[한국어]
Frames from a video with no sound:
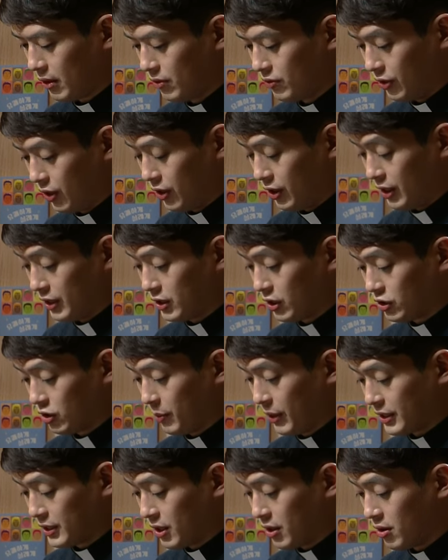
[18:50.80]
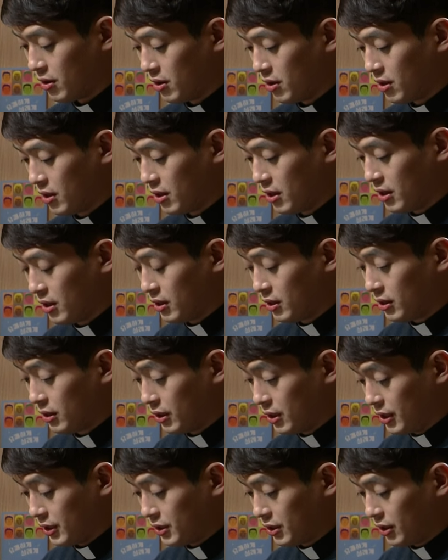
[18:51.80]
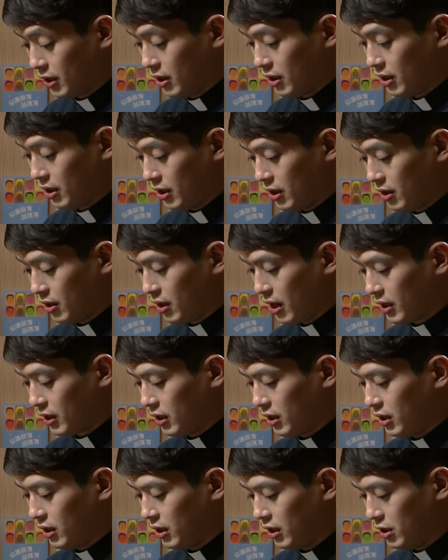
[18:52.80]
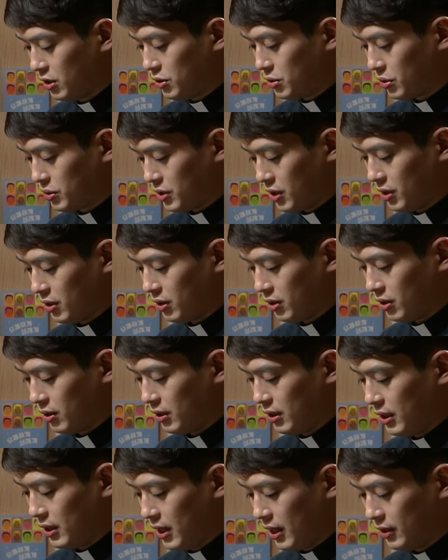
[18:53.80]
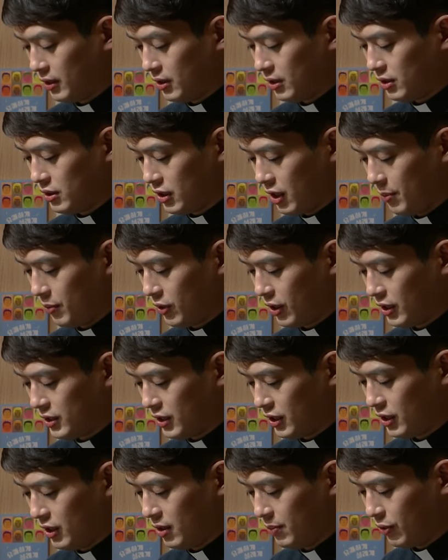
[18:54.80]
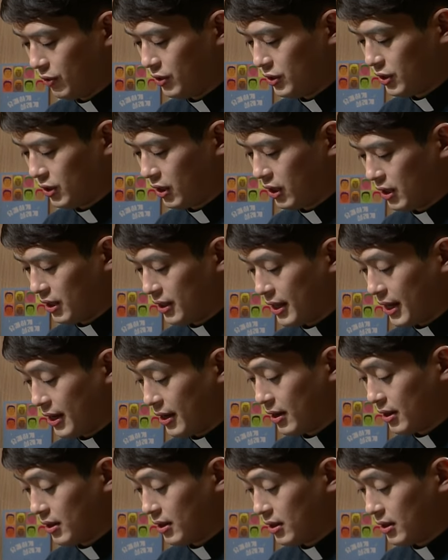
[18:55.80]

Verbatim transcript: 우연히 서점에서 기적이 일어나기 2초 전이라는 제목의 책을 본 적이 있다.